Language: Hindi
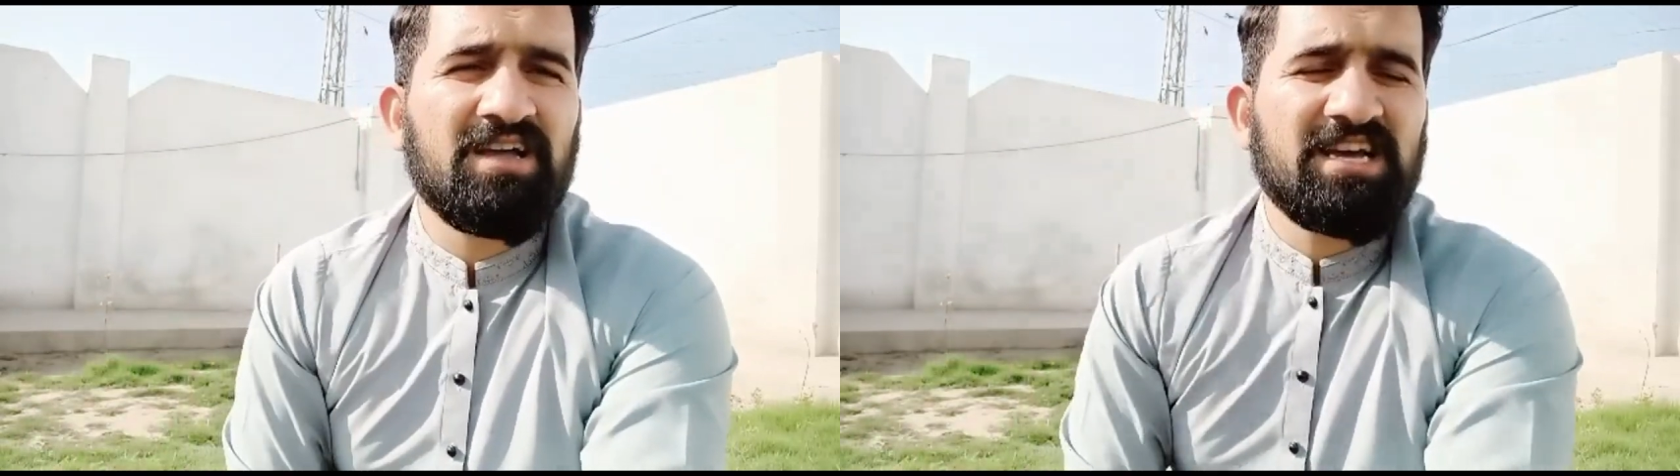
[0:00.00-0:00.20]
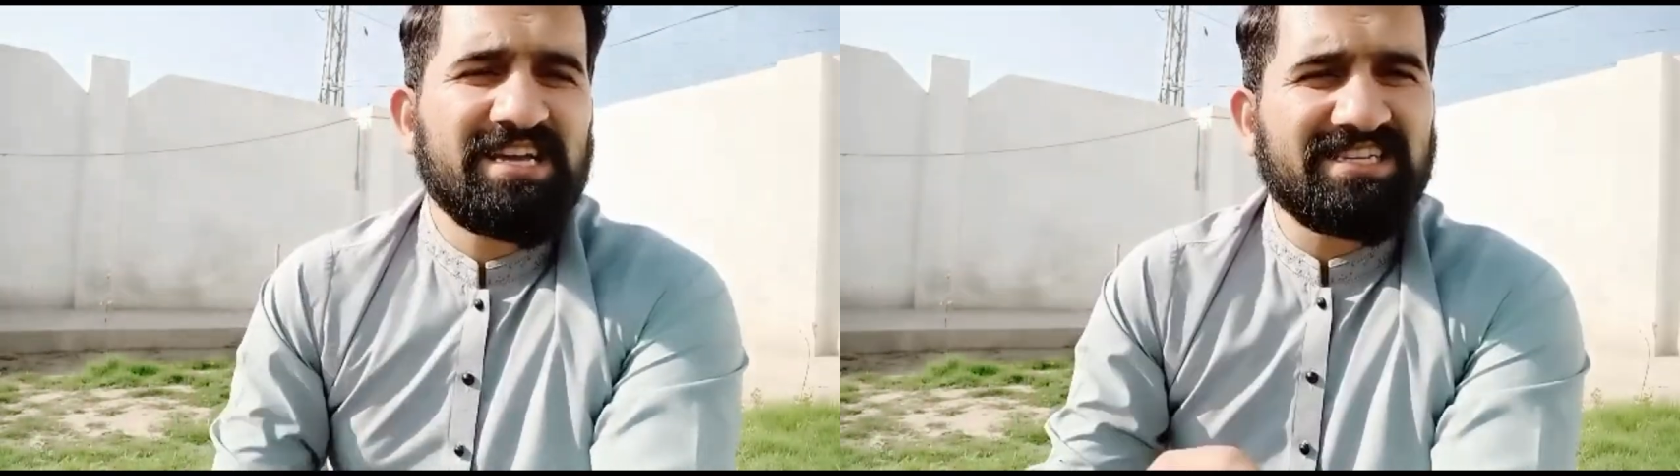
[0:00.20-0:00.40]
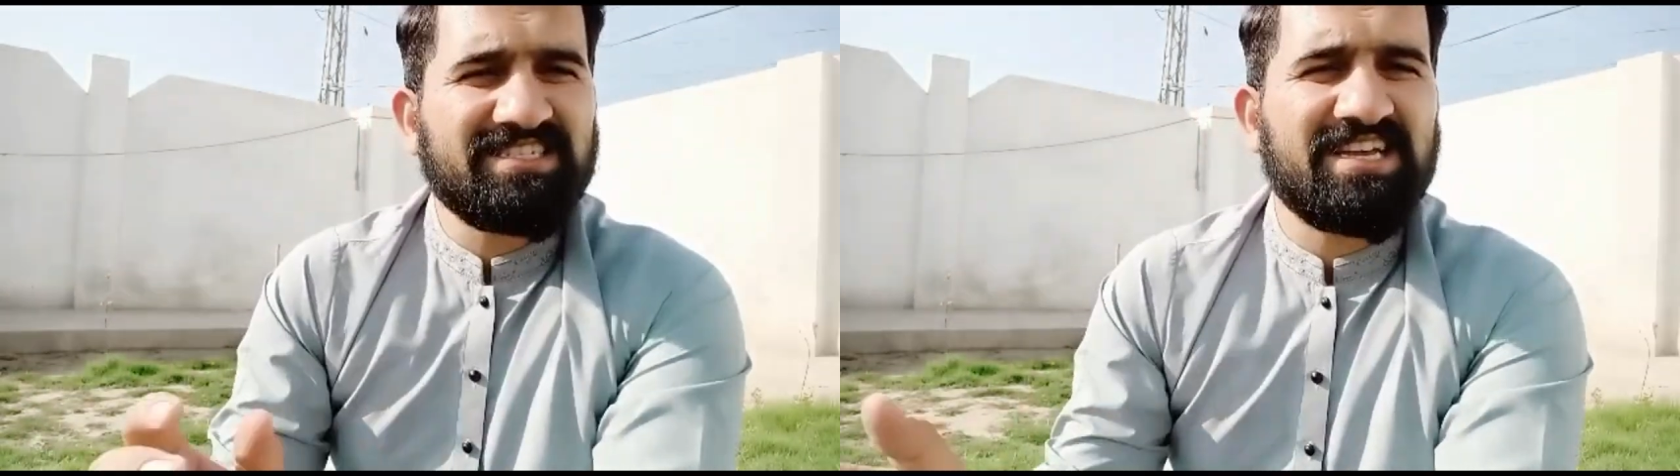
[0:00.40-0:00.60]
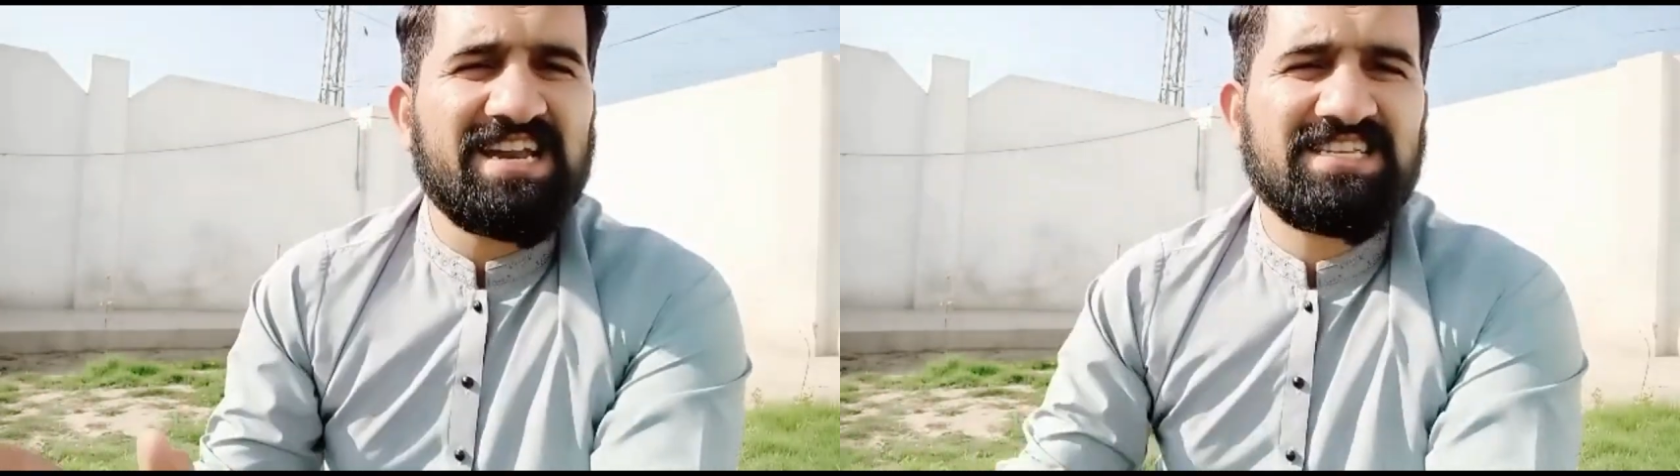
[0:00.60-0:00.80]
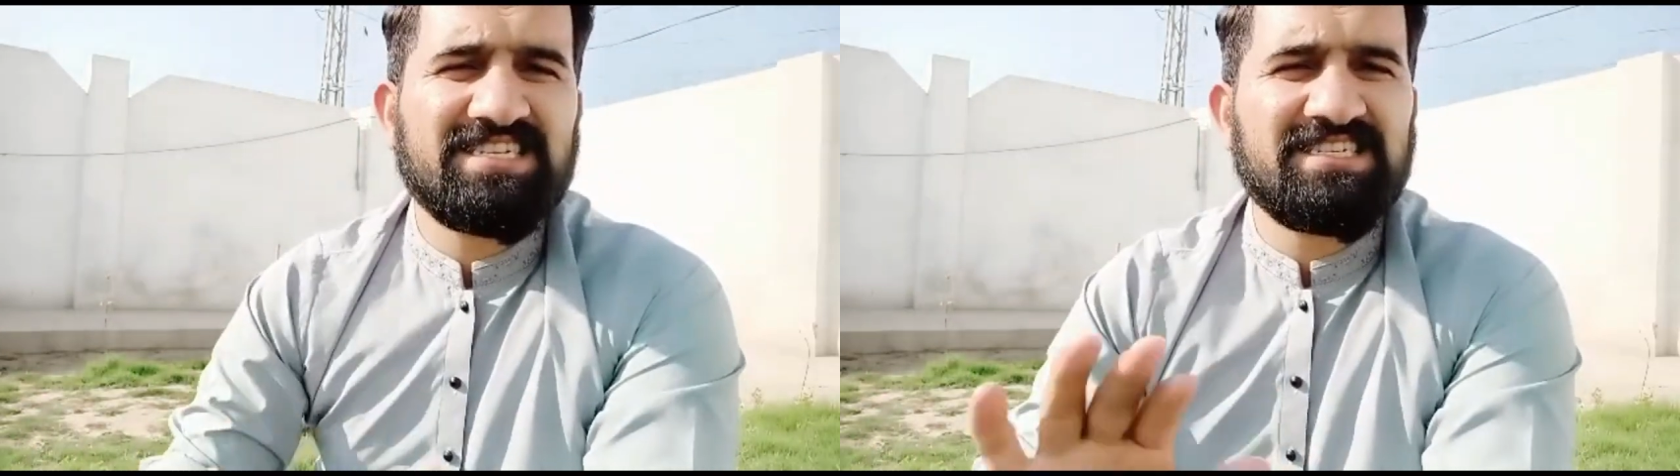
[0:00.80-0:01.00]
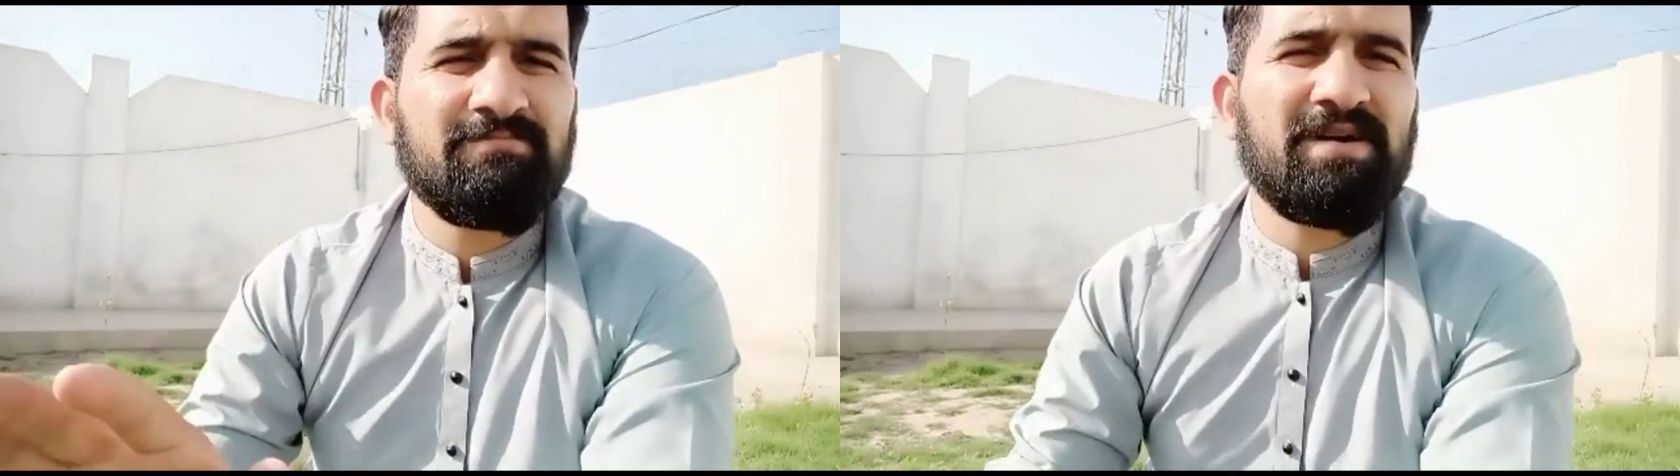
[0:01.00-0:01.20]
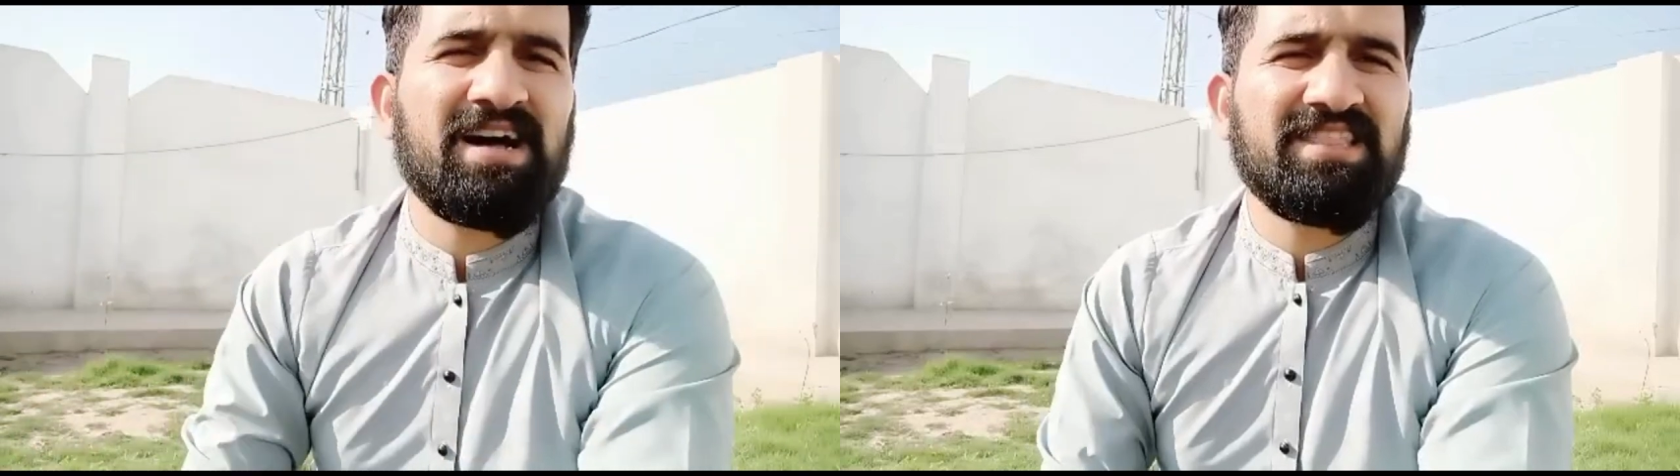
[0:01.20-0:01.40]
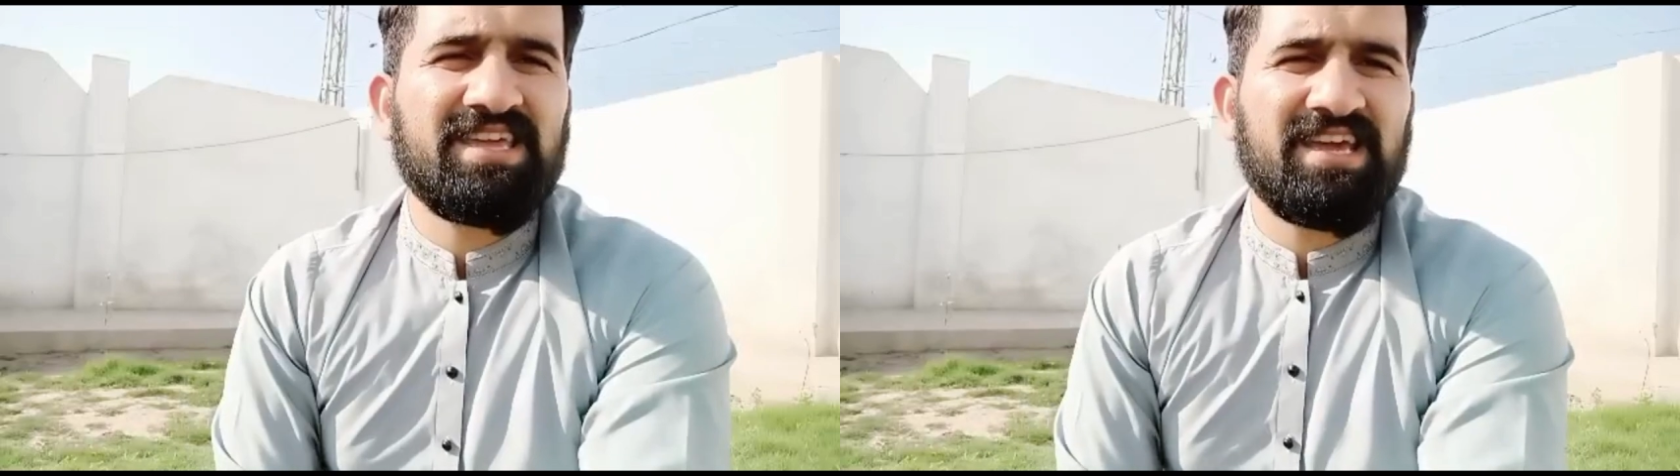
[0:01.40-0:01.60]
ये सारी चीज़ें बाद
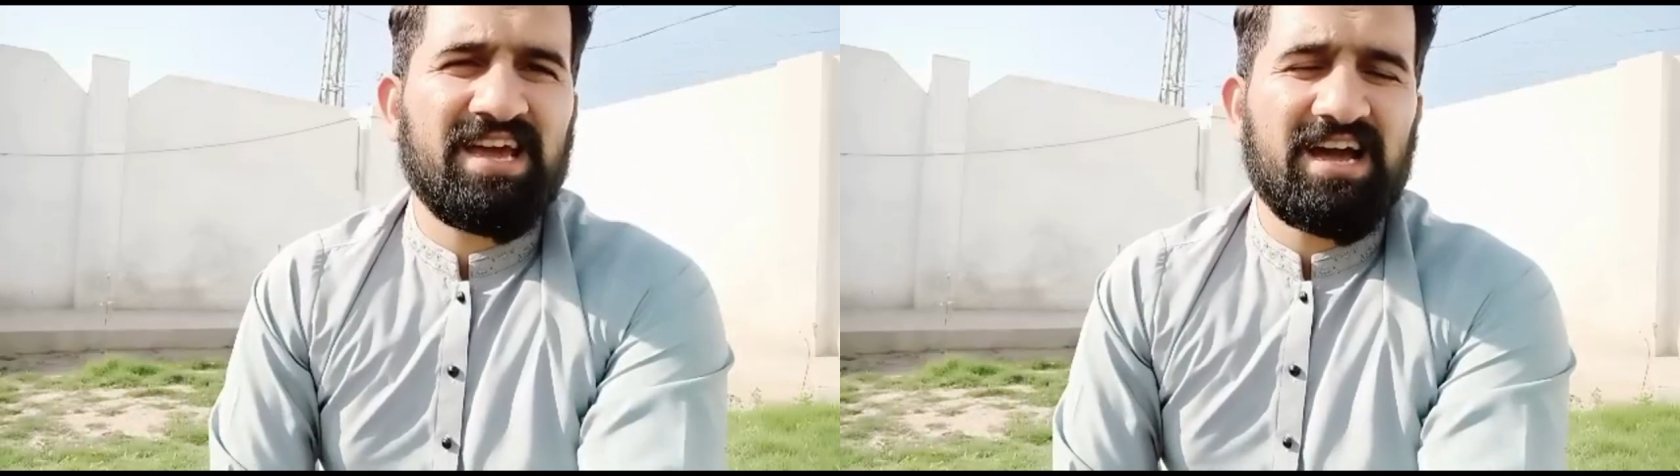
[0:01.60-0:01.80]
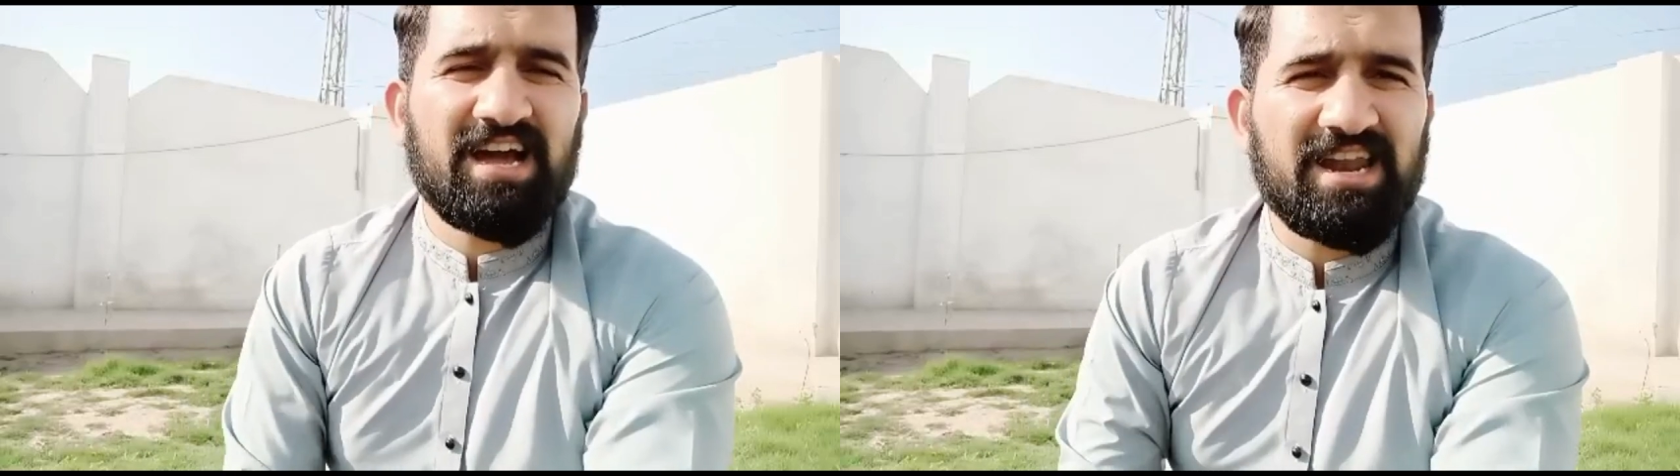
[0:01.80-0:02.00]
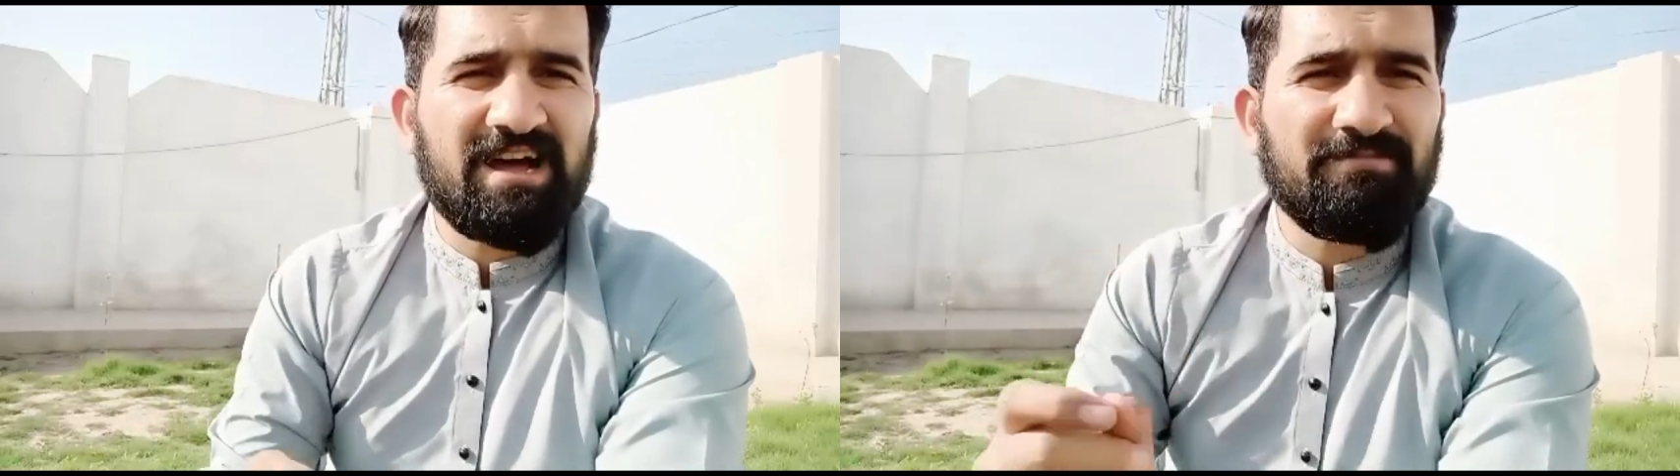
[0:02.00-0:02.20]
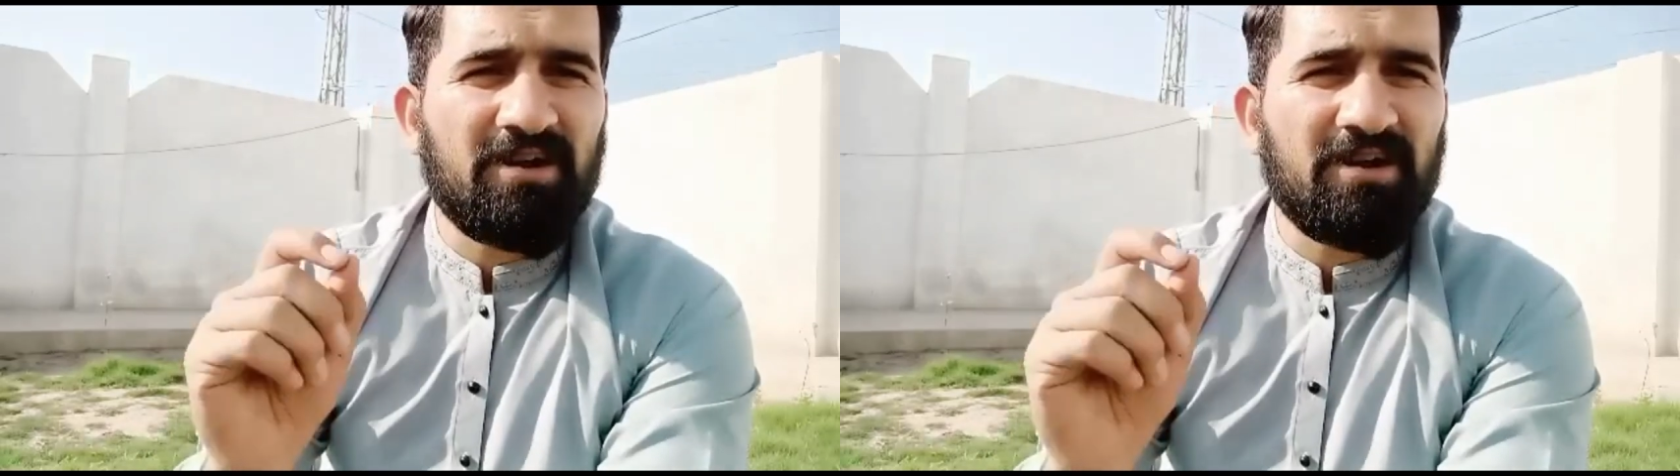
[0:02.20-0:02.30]
की हैं अगर आपका